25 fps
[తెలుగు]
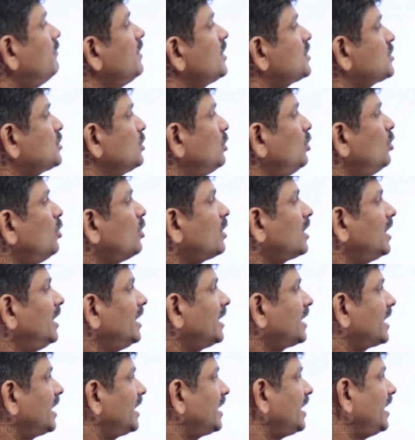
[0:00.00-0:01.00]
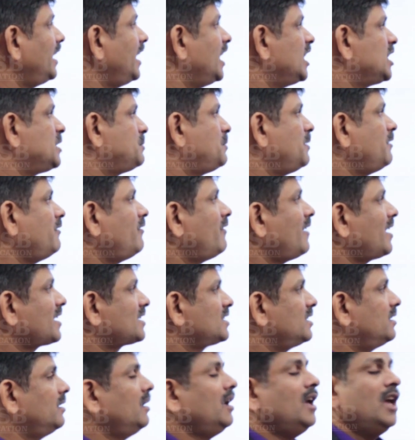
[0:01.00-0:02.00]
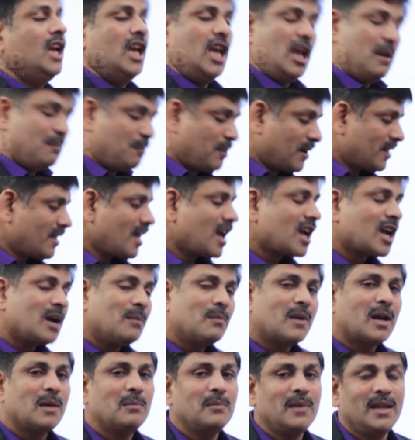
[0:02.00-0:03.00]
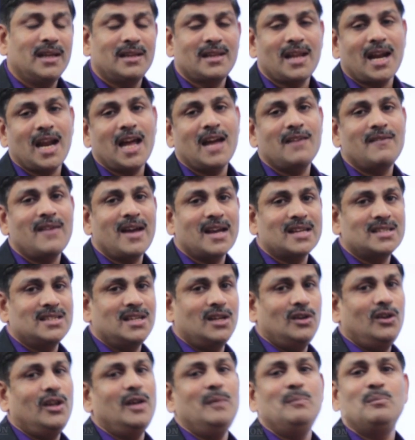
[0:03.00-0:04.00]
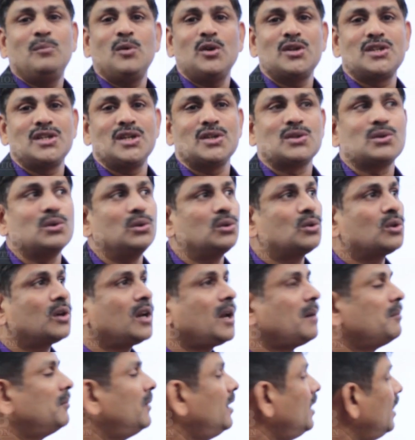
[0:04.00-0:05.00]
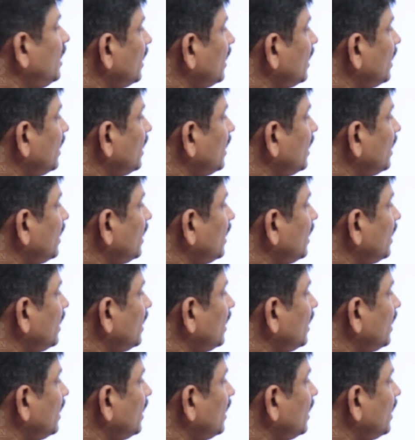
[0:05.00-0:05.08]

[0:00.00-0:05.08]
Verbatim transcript: ఫస్ట్ లోకల్లీ క్రియేటెడ్ హెచ్పివి వ్యాక్సిన్ ఇప్పటిదాకా మనం ఈ తరహా వ్యాక్సిన్లు ఇంపోర్ట్ చేసుకుంటున్నాం